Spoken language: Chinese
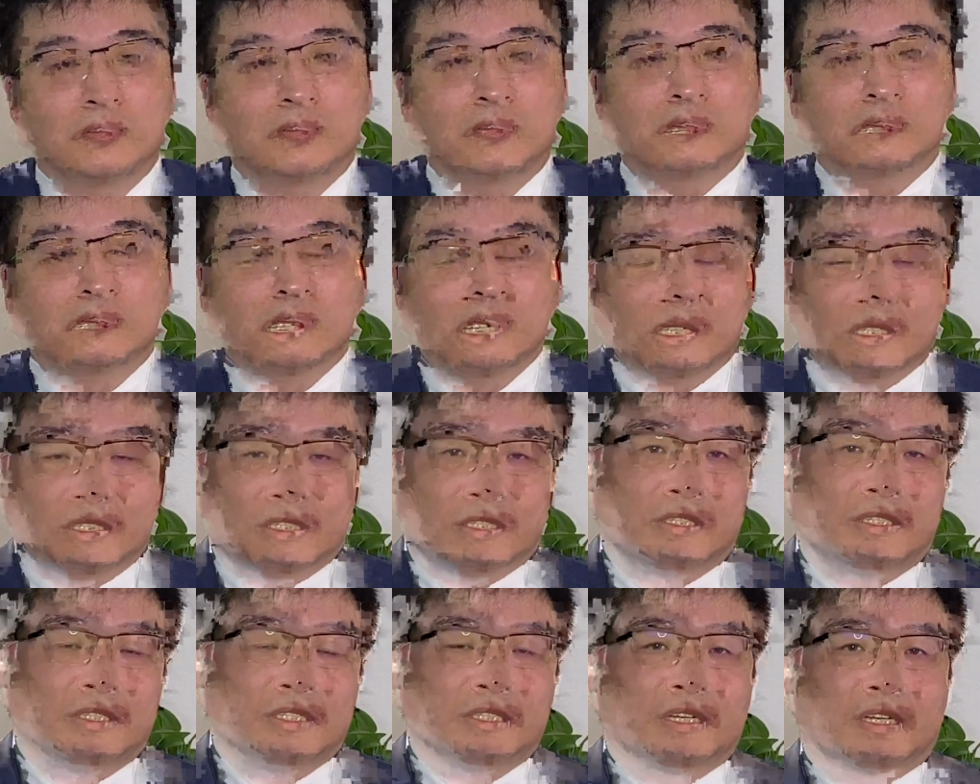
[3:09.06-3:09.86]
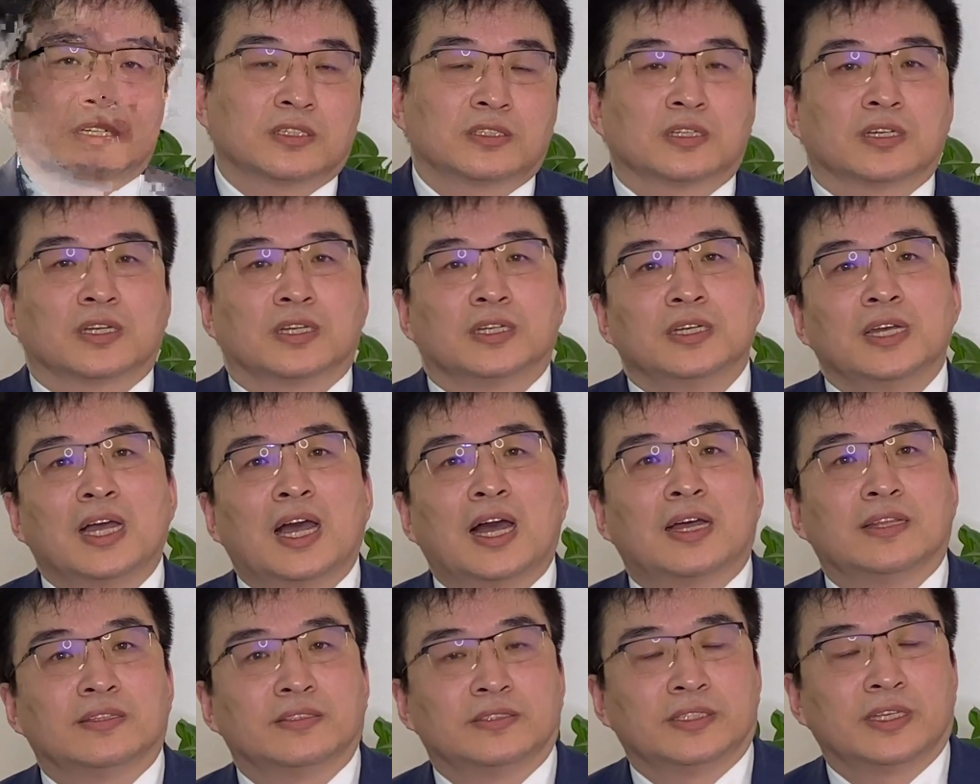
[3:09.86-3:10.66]
这实际上是很
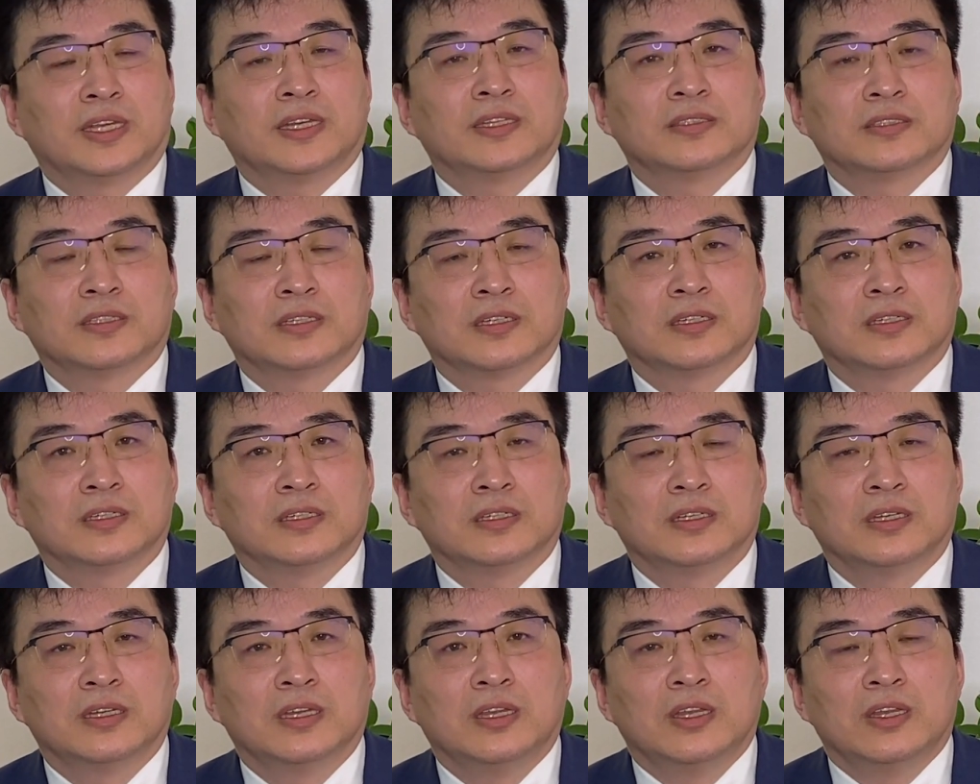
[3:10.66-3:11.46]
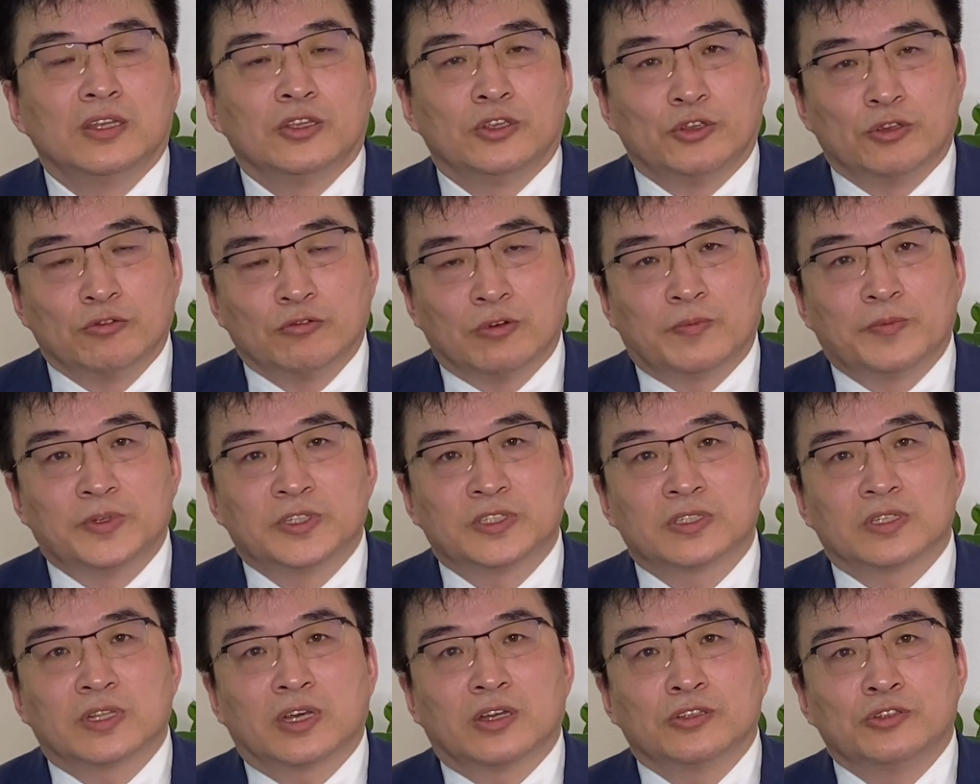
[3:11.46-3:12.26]
罕见的，因为我们
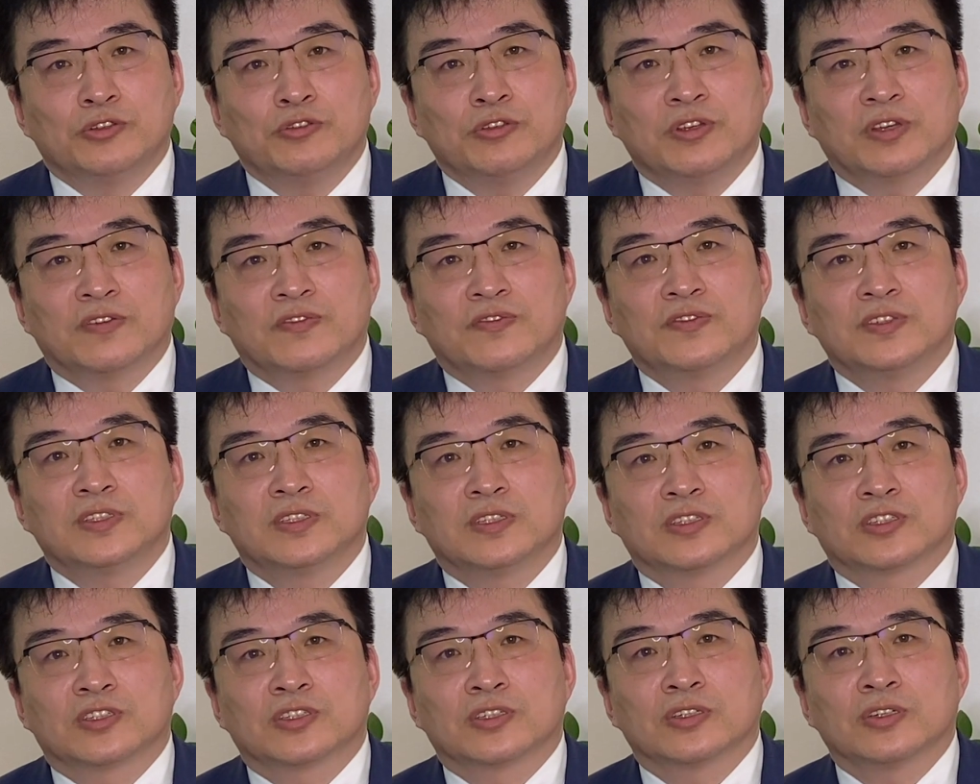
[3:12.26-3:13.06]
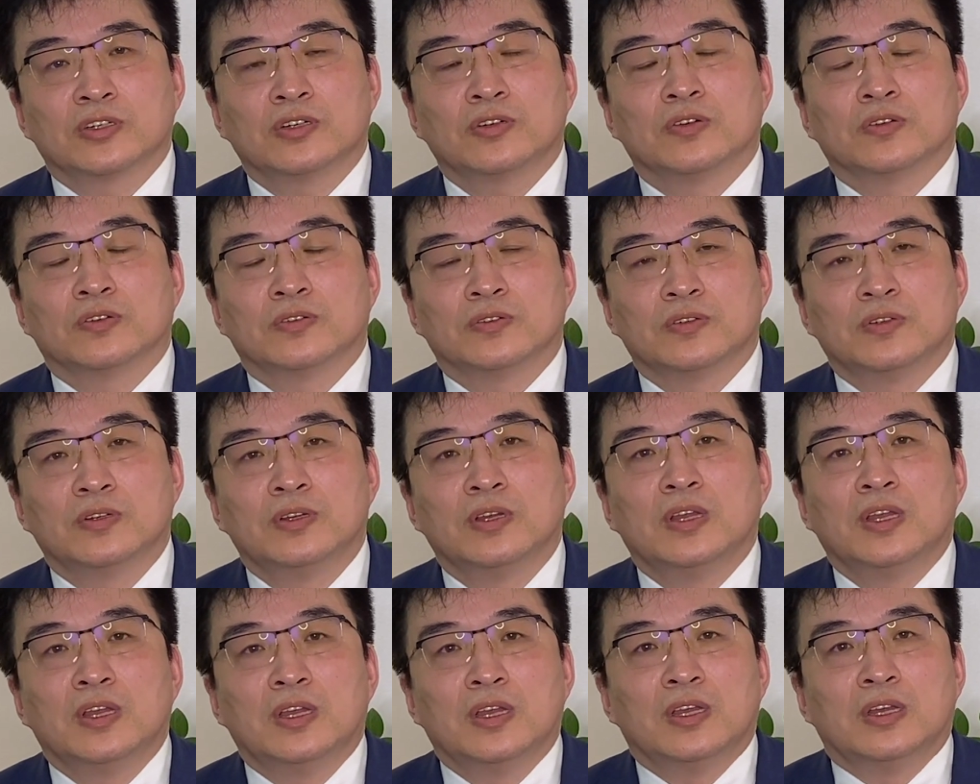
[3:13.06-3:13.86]
知道一月份的时候，
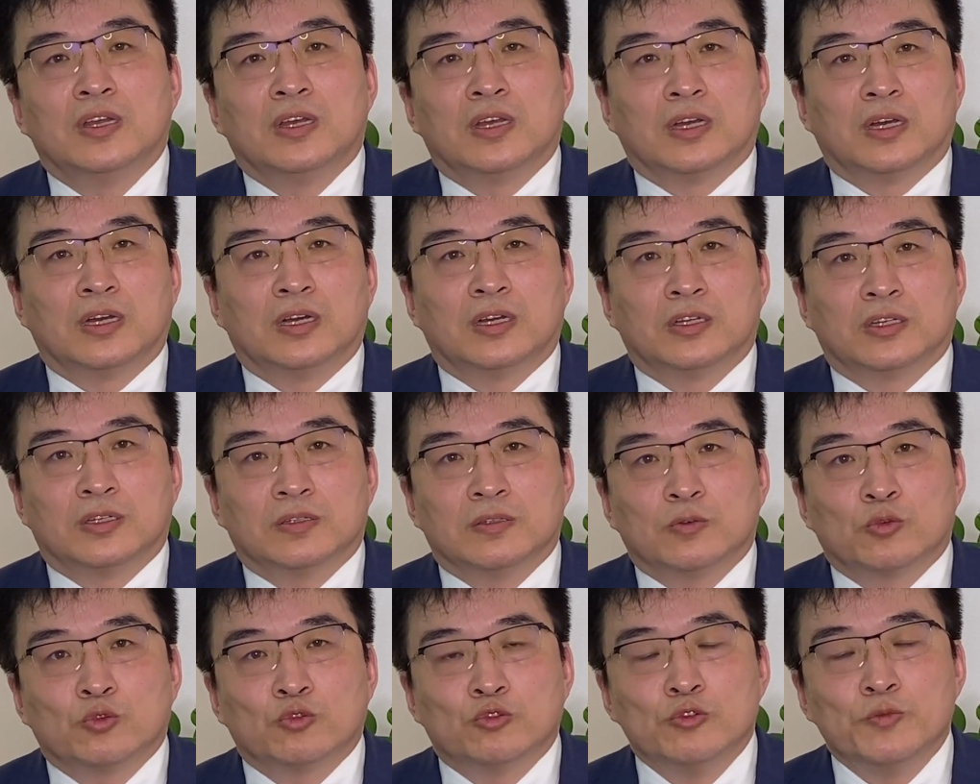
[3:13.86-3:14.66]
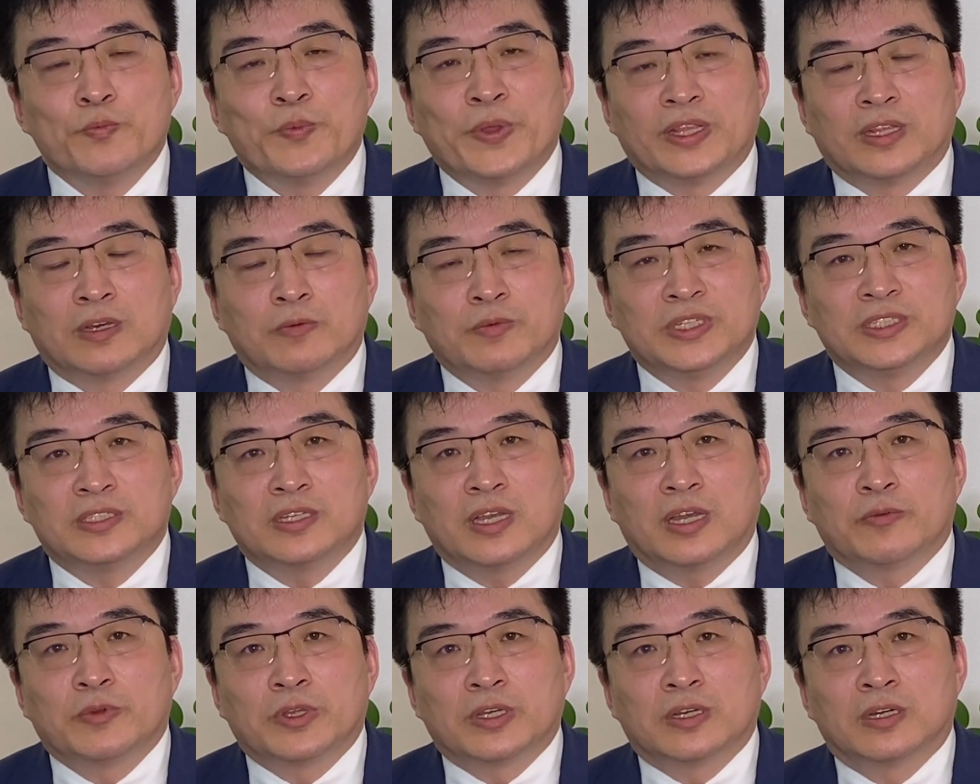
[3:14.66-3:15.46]
呃，湖北的卫
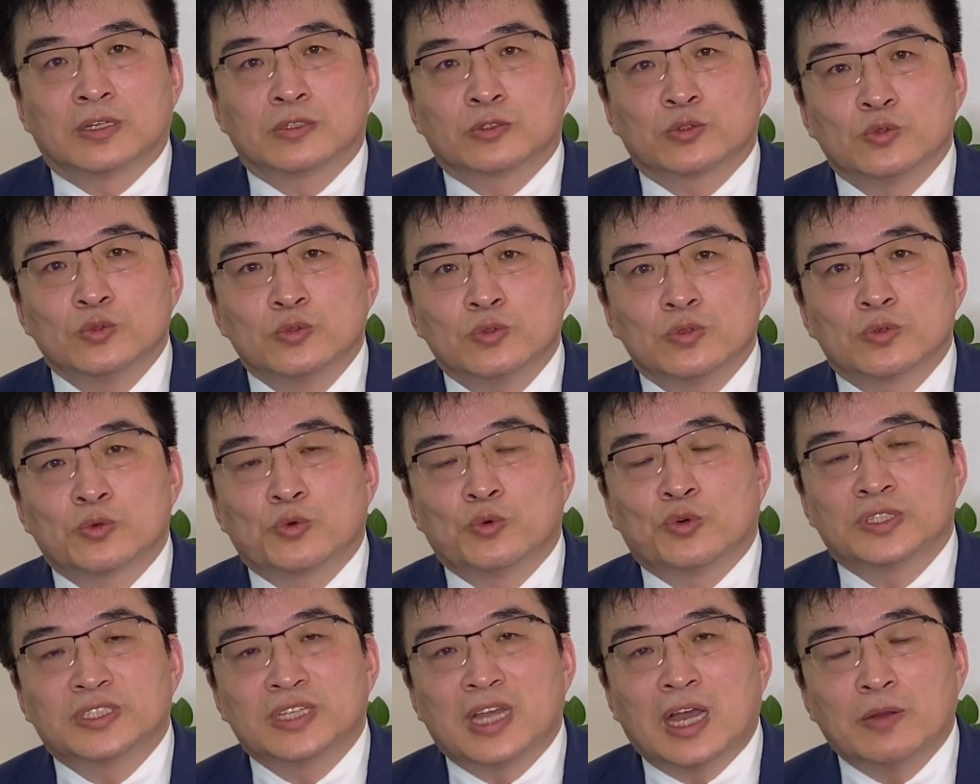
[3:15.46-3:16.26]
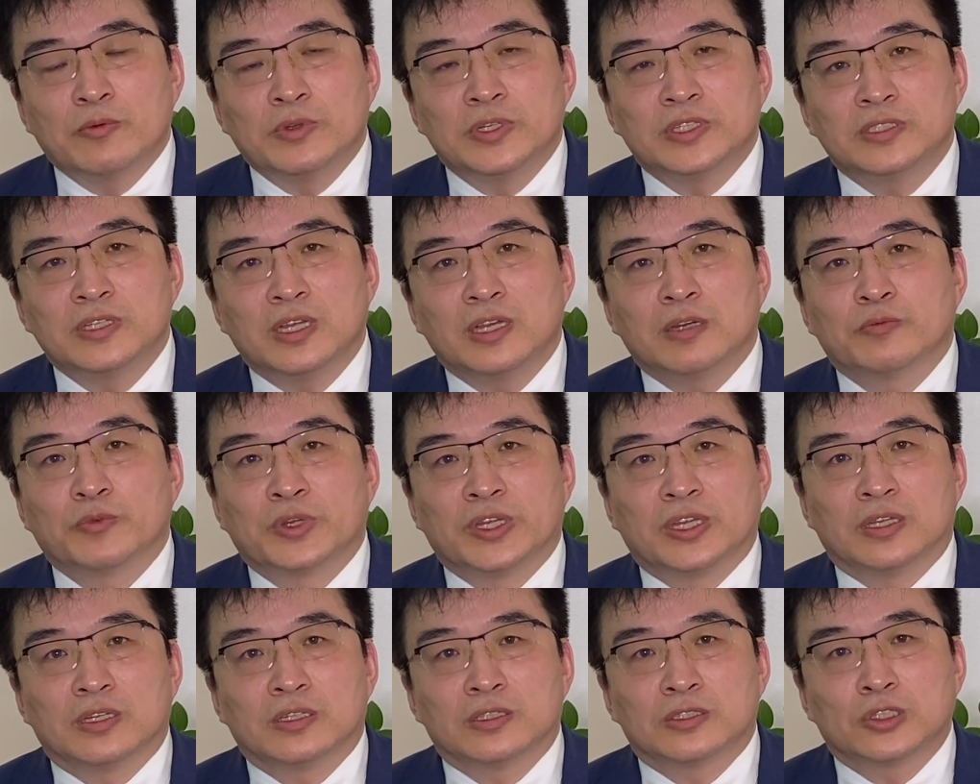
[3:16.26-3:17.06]
健委和中共国家卫健
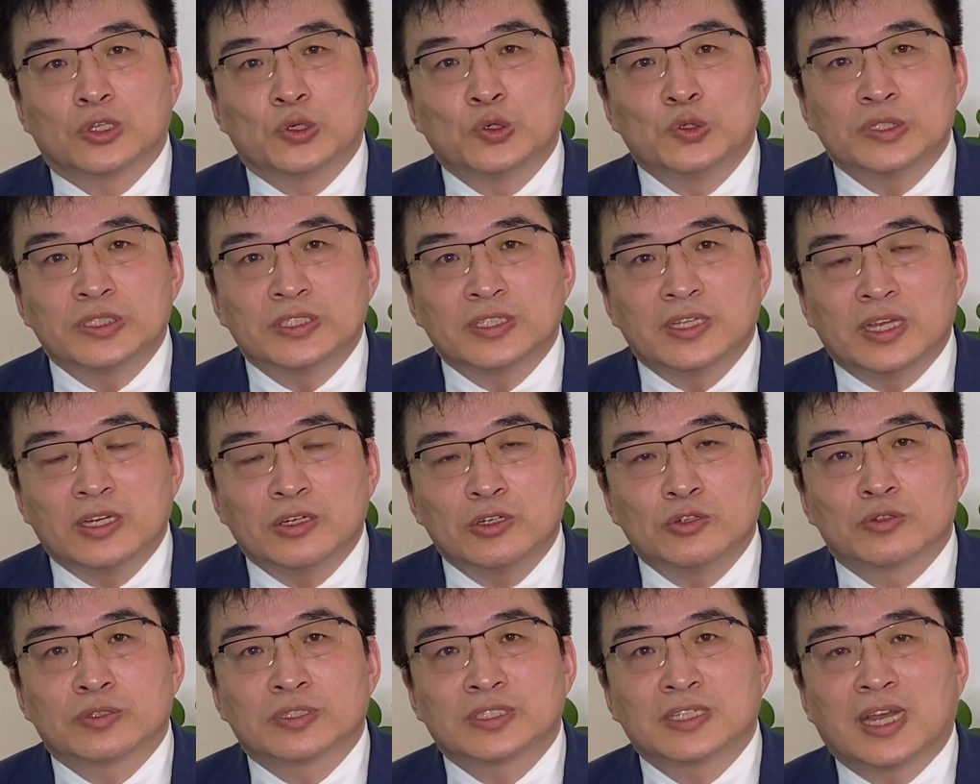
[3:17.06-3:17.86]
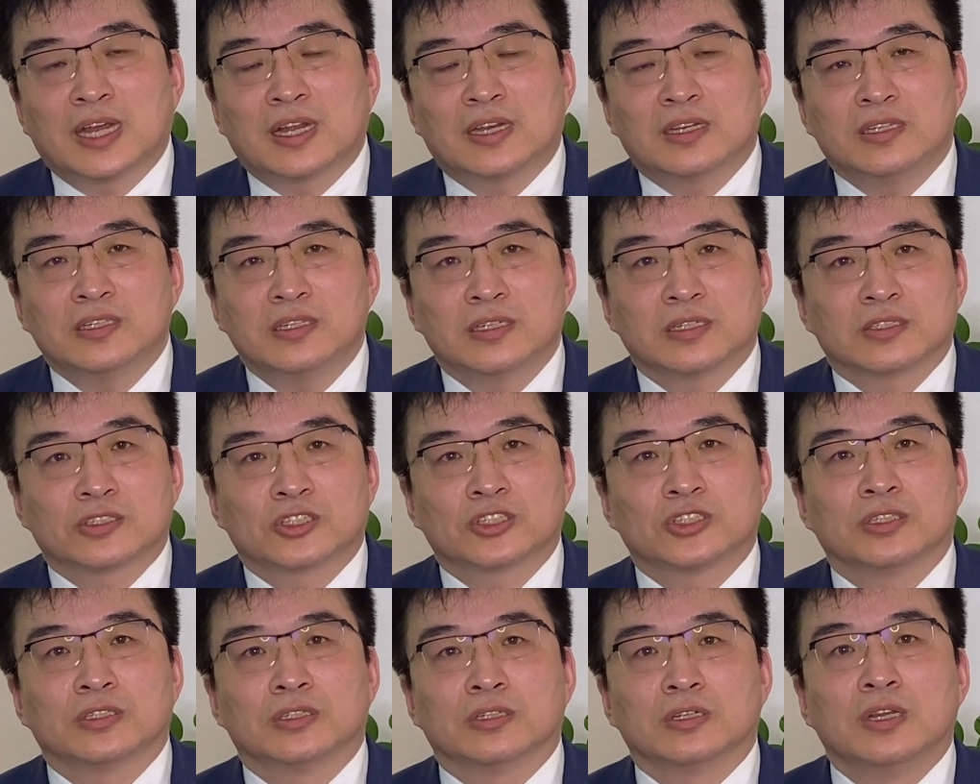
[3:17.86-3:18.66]
委都先后下令
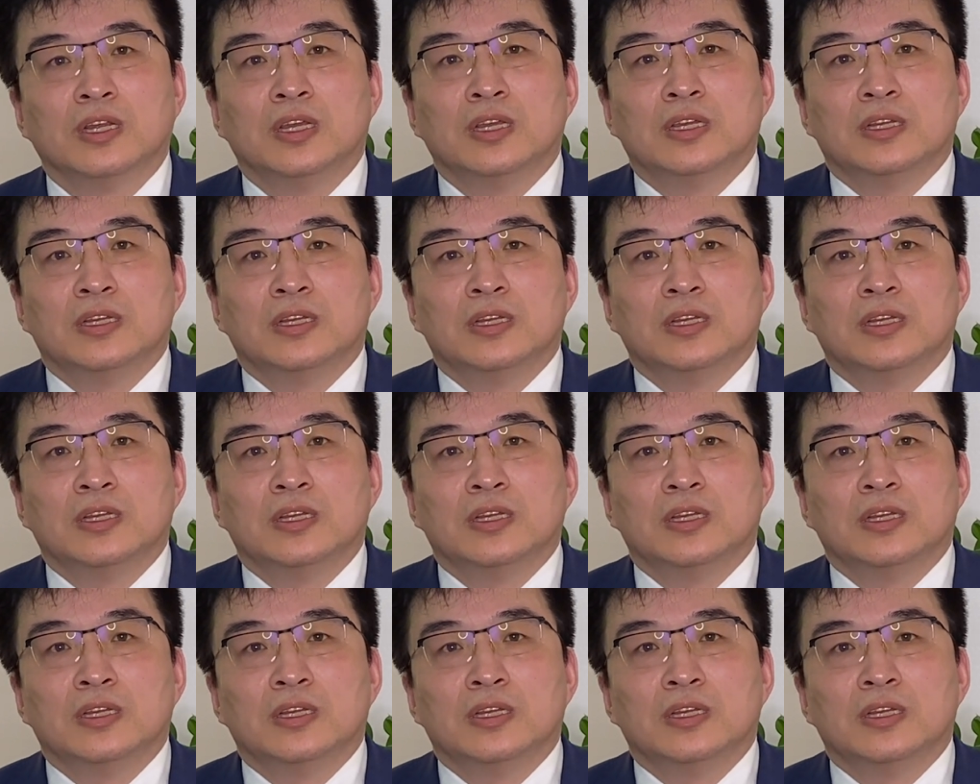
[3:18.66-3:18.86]
是。